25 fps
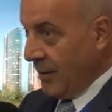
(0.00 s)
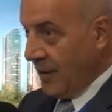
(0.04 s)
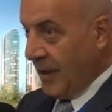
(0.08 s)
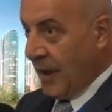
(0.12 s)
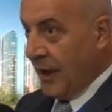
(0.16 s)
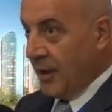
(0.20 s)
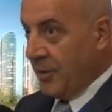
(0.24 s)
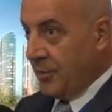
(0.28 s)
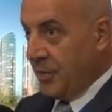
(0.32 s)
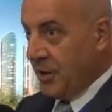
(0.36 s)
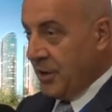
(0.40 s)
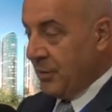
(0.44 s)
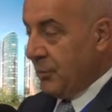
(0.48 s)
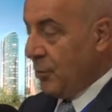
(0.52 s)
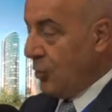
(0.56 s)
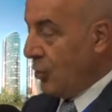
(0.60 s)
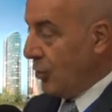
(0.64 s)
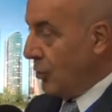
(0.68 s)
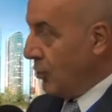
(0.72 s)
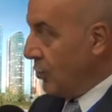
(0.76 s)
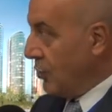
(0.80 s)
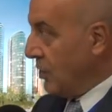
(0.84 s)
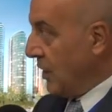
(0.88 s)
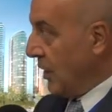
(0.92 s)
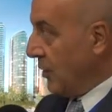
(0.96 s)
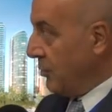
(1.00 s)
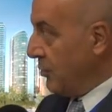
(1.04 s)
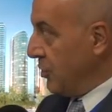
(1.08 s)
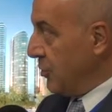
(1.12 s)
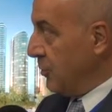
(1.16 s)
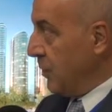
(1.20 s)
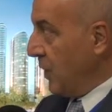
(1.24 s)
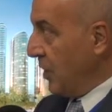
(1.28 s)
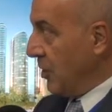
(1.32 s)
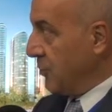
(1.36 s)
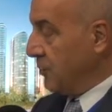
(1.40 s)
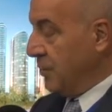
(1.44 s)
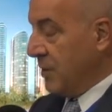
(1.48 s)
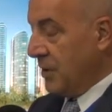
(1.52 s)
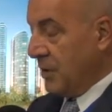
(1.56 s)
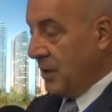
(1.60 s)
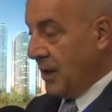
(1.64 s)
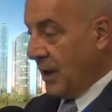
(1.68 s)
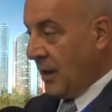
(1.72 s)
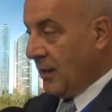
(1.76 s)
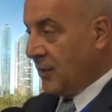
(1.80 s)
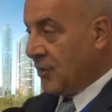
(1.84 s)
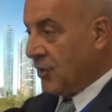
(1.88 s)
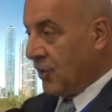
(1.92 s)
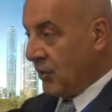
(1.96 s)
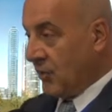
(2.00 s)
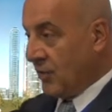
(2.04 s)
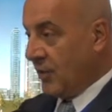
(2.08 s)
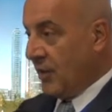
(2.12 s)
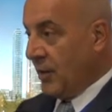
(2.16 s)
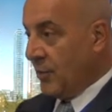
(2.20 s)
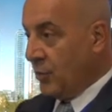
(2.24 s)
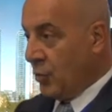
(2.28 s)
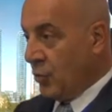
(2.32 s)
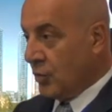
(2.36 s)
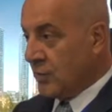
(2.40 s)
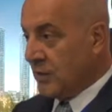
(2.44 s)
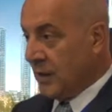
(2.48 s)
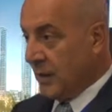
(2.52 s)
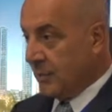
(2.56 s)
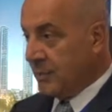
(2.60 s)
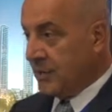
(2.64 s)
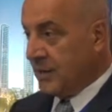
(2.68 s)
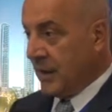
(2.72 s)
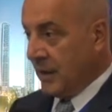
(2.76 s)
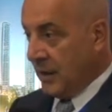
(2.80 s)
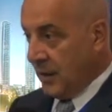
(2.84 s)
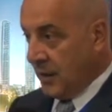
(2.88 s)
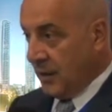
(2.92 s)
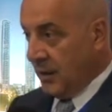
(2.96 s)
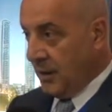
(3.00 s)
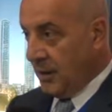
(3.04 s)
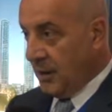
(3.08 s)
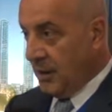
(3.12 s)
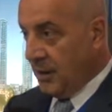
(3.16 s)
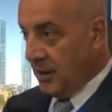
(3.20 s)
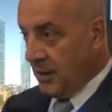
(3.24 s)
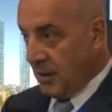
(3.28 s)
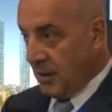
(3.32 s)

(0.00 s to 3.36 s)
Yani 1 milyon 165 bindi yanlış hatırlamıyorsam sayı